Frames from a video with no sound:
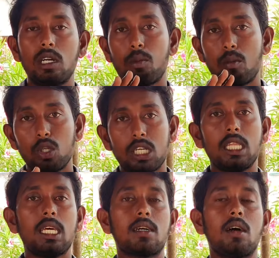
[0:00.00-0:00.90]
ఎటువంటి
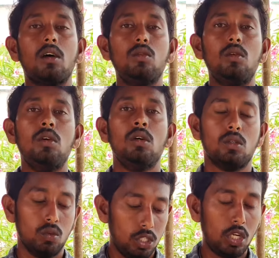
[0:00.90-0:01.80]
ప్రమోషన్ అయితే కాదు
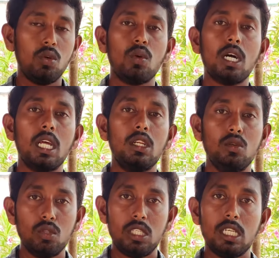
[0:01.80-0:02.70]
సో జెన్యున్ గా
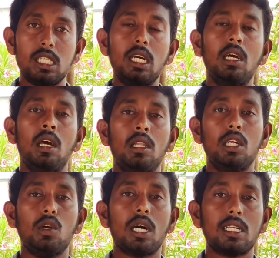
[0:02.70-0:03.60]
నేను యూజ్ చేసి
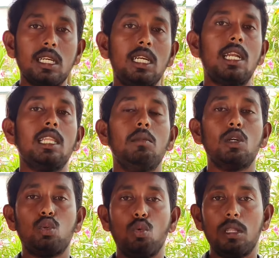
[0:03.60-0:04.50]
దీని యొక్క రిజల్ట్ అనేది
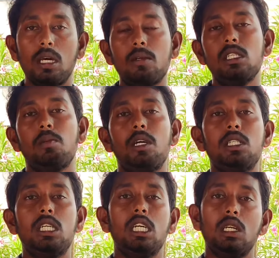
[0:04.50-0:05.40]
మీకు చూపిద్దామని
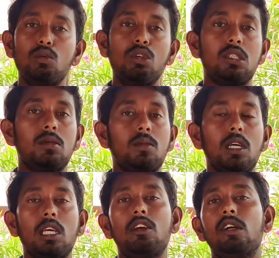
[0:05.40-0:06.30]
చెప్పేసి ఈ
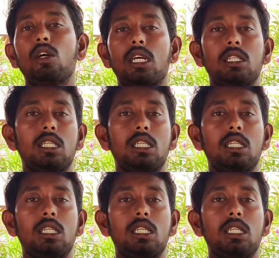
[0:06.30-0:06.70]
ఉద్దేశంతో అయితే ఈ వీడియో